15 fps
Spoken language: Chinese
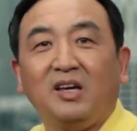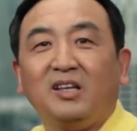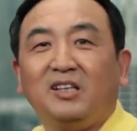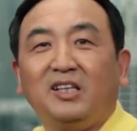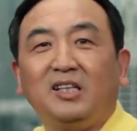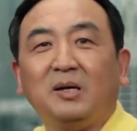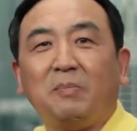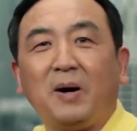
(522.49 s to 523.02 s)

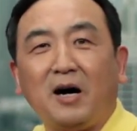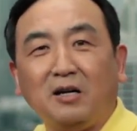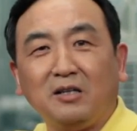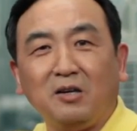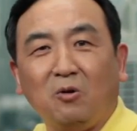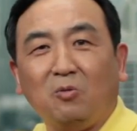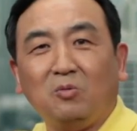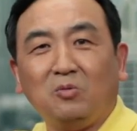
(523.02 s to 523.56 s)
你的朋
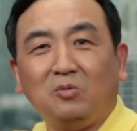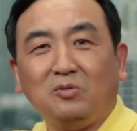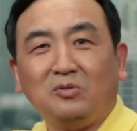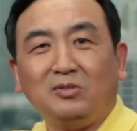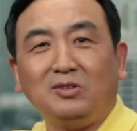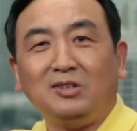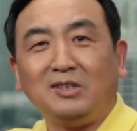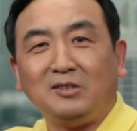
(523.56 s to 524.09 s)
友，
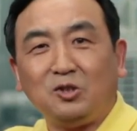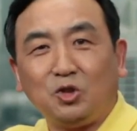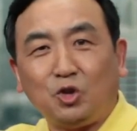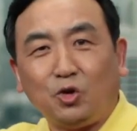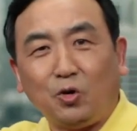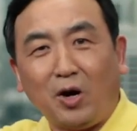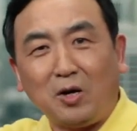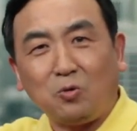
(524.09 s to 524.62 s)
嗯，
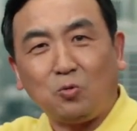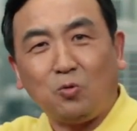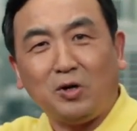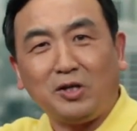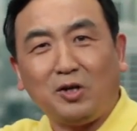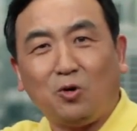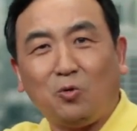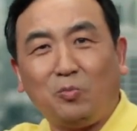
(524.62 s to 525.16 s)
全国
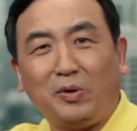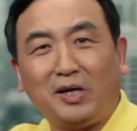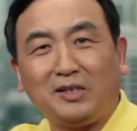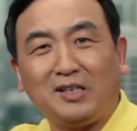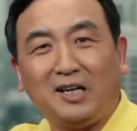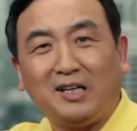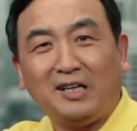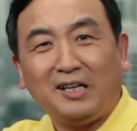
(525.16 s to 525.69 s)
有
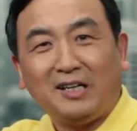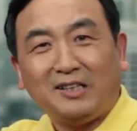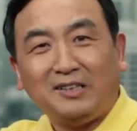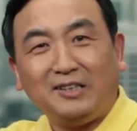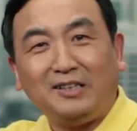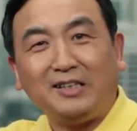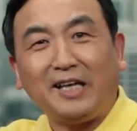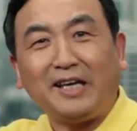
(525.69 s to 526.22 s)
名的
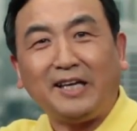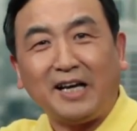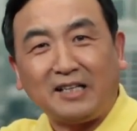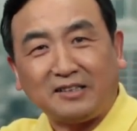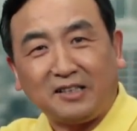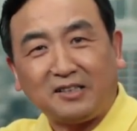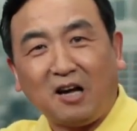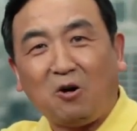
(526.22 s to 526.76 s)
那
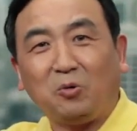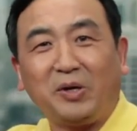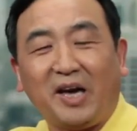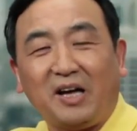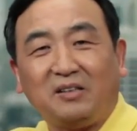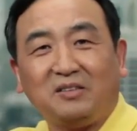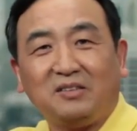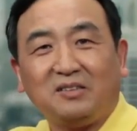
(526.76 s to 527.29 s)
样的导
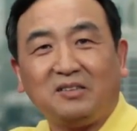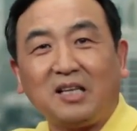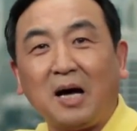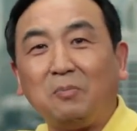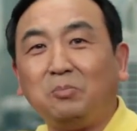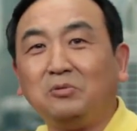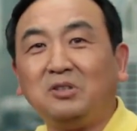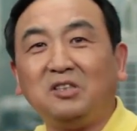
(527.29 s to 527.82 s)
演，
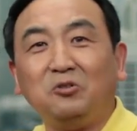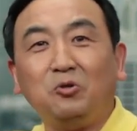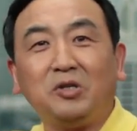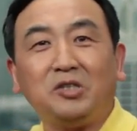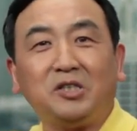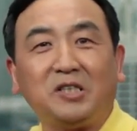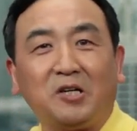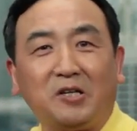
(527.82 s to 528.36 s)
他不是也
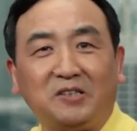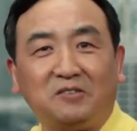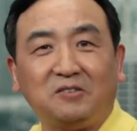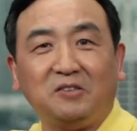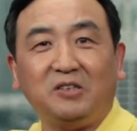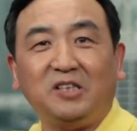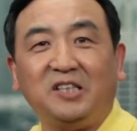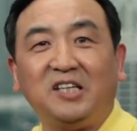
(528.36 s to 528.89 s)
选
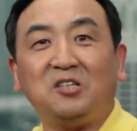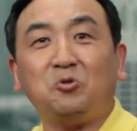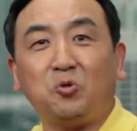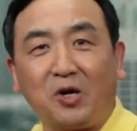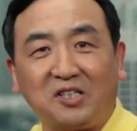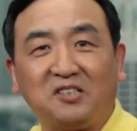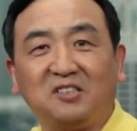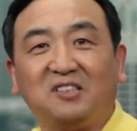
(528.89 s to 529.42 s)
也
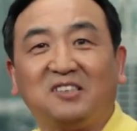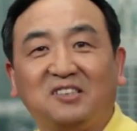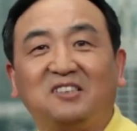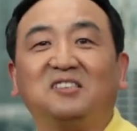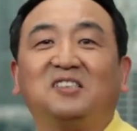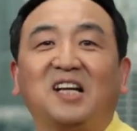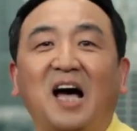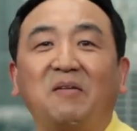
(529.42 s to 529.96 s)
选择了
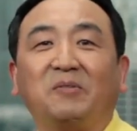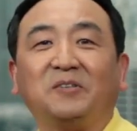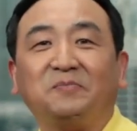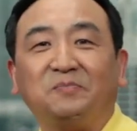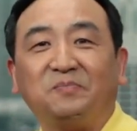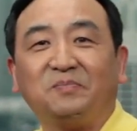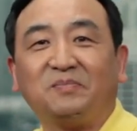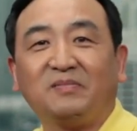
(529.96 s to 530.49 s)
自杀吗？
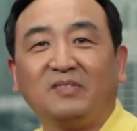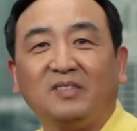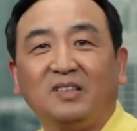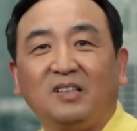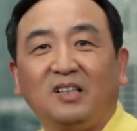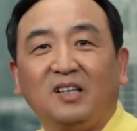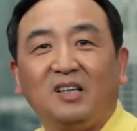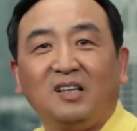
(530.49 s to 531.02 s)

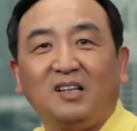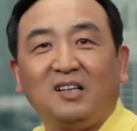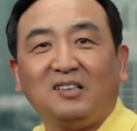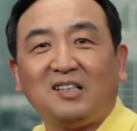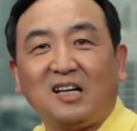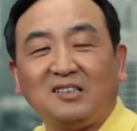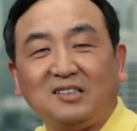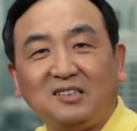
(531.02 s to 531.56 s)

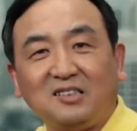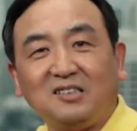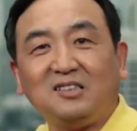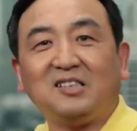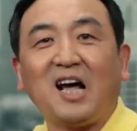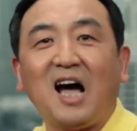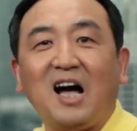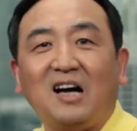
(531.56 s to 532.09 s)
他的自
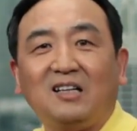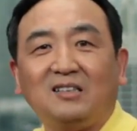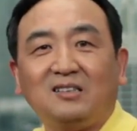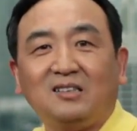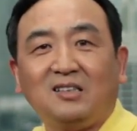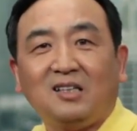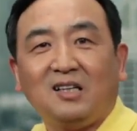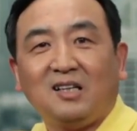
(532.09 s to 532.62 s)
杀，
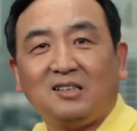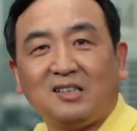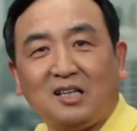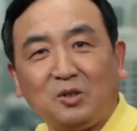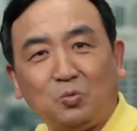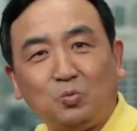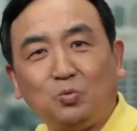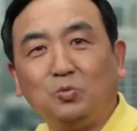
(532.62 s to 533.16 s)
他
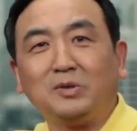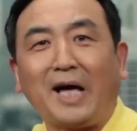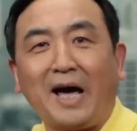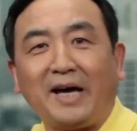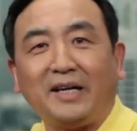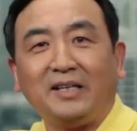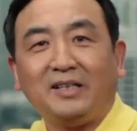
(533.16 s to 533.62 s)
的无奈，